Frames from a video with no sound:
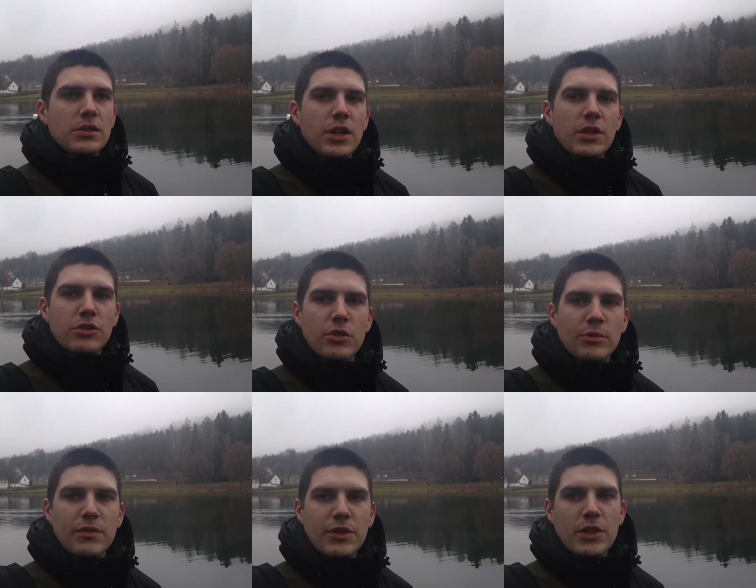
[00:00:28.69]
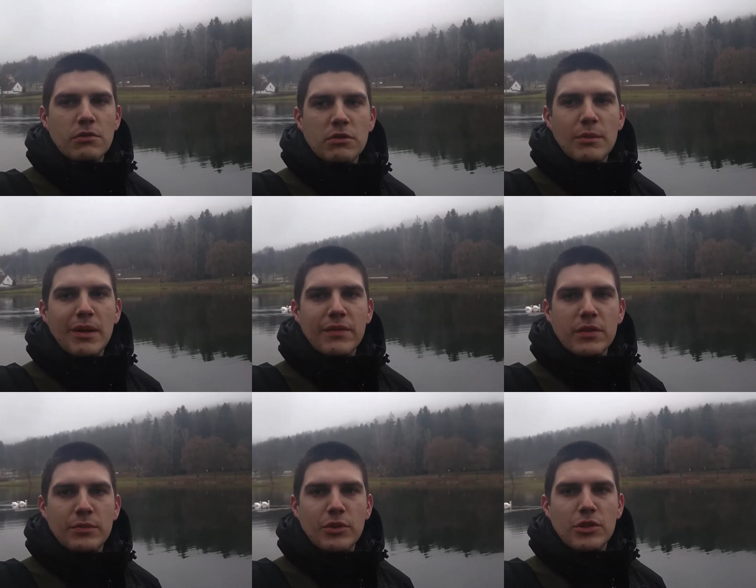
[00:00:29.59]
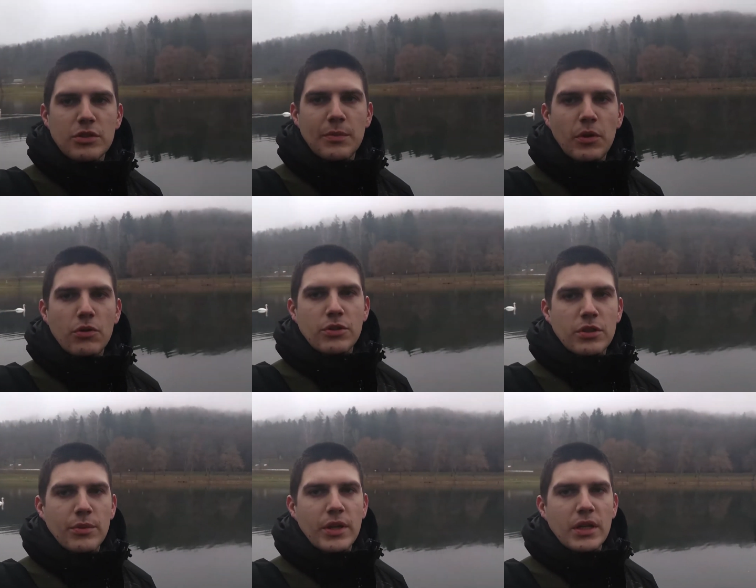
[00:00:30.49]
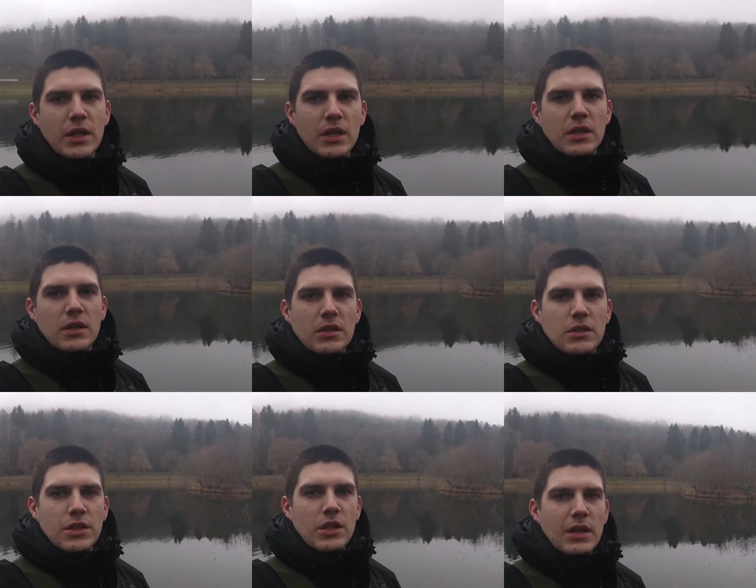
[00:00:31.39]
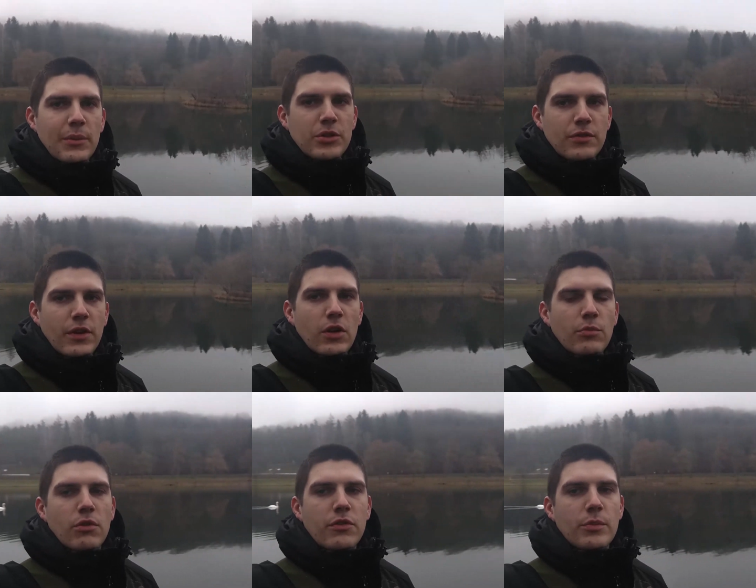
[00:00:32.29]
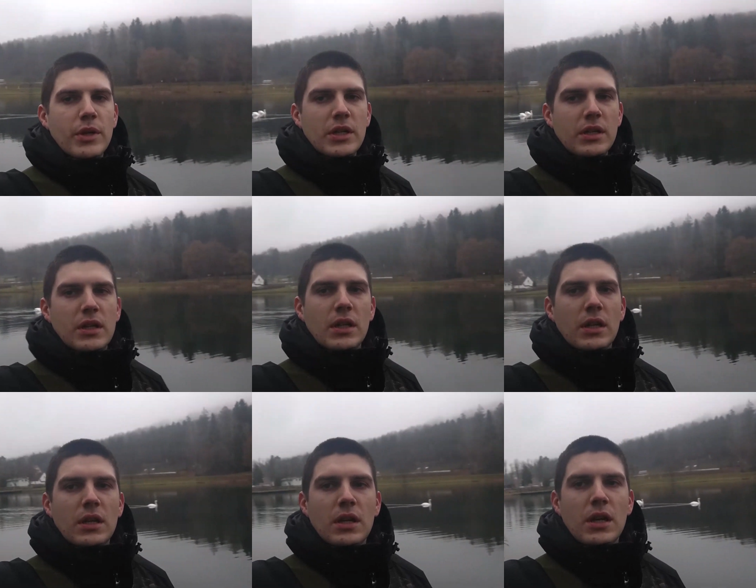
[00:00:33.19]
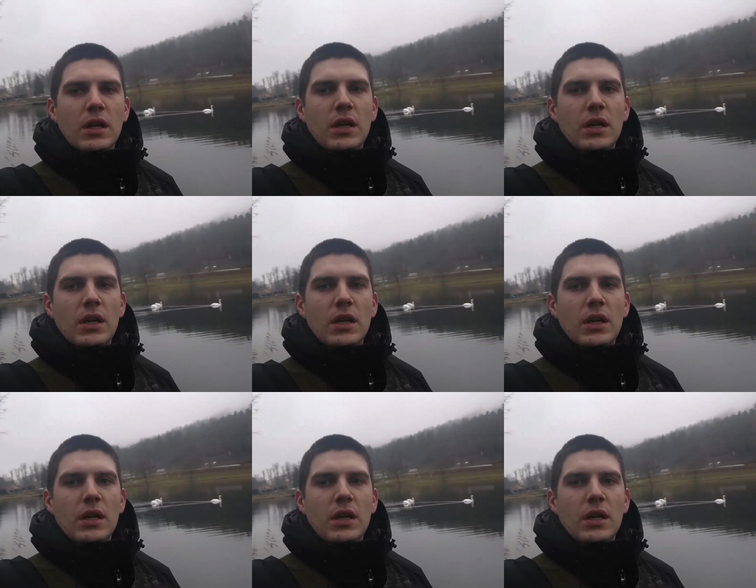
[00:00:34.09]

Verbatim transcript: Nie jest zimno, wiaterku nie ma, więc myślę, że spokojnie sobie kilka miejscówek obłowimy. E,